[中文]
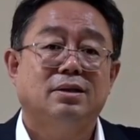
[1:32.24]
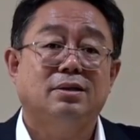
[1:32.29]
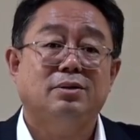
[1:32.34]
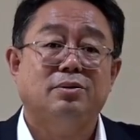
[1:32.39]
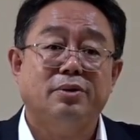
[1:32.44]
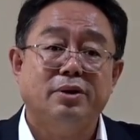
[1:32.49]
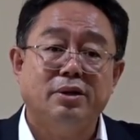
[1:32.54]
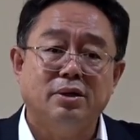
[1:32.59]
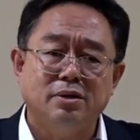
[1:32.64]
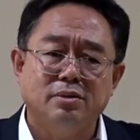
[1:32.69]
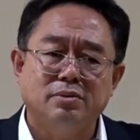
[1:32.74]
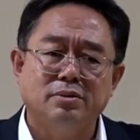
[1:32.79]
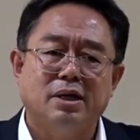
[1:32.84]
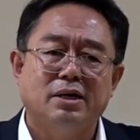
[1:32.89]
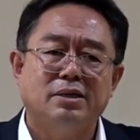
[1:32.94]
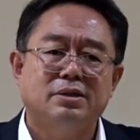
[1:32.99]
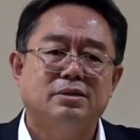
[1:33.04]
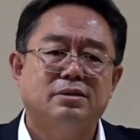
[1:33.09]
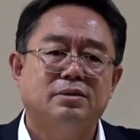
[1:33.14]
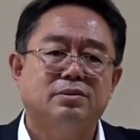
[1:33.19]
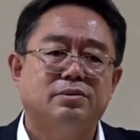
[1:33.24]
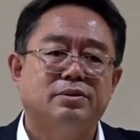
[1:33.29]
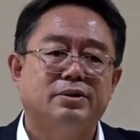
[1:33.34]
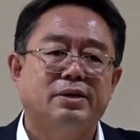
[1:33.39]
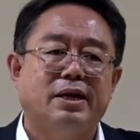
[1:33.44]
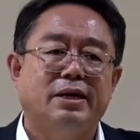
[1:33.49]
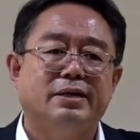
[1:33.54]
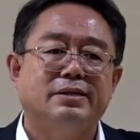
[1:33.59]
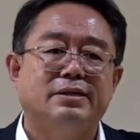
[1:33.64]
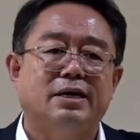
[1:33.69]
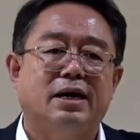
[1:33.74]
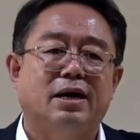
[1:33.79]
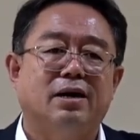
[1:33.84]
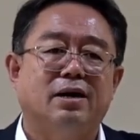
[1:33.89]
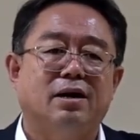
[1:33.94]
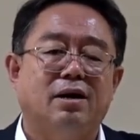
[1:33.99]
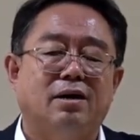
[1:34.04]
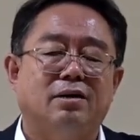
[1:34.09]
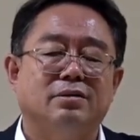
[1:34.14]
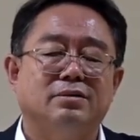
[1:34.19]
对后代子孙来
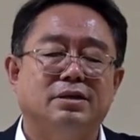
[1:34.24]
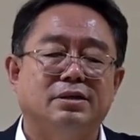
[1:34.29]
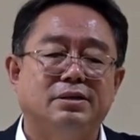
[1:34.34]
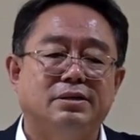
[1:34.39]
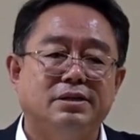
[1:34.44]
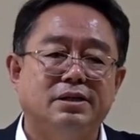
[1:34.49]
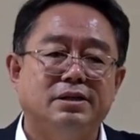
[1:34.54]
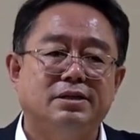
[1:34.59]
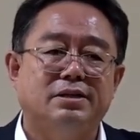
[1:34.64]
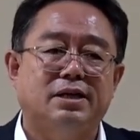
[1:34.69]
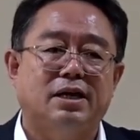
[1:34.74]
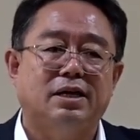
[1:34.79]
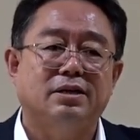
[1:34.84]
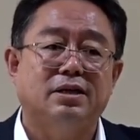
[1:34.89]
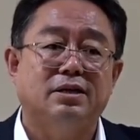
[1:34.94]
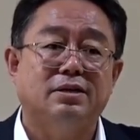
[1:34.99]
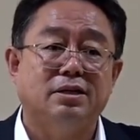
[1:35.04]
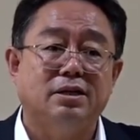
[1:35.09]
讲，好，你姓张的，